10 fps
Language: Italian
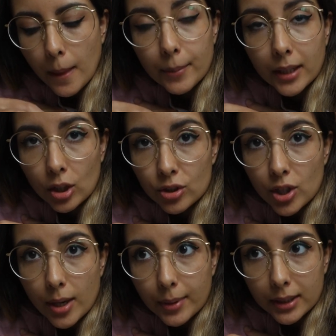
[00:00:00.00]
perché
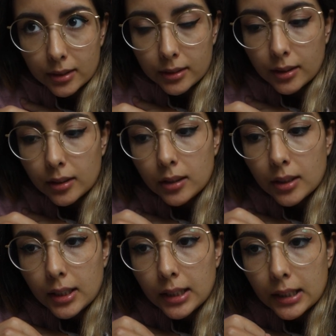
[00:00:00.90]
oggi è martedì,
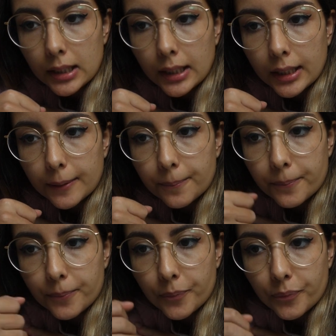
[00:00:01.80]
e
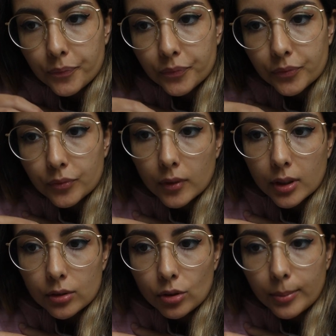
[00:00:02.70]
ehm,
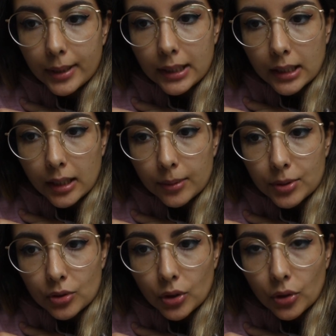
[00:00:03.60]
domenica
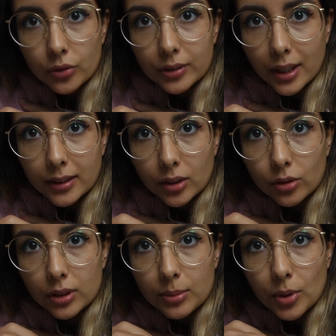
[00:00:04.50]
mi sono incontrata
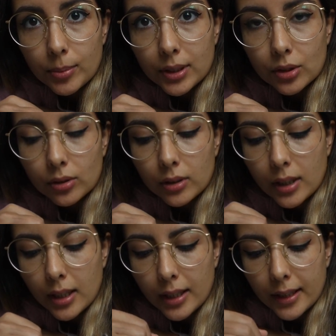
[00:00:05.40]
con il mio amico
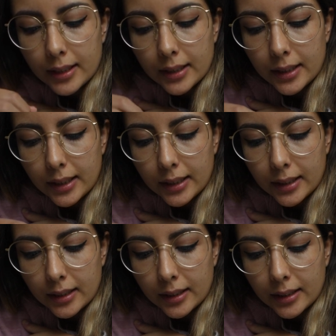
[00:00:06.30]

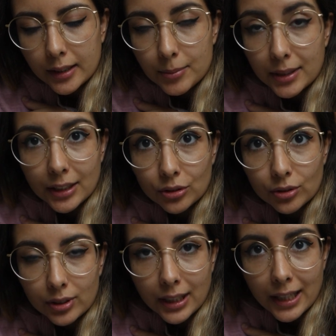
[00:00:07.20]
e mi ha
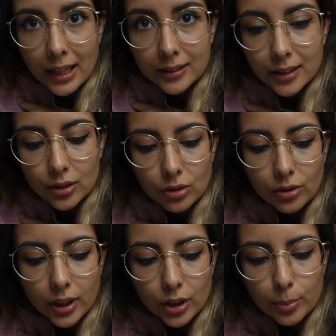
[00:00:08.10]
dato la gatta,
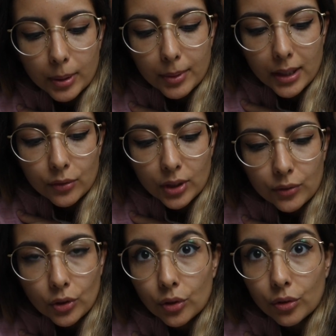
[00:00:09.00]
solo che io prima la
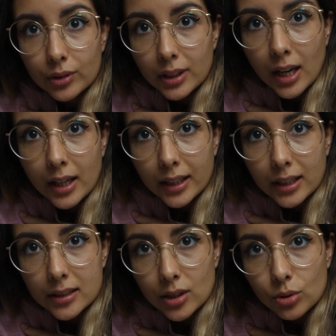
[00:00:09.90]
volevo incontrare a
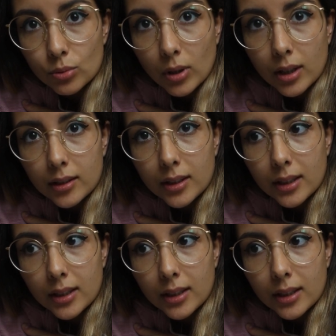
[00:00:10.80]
casa sua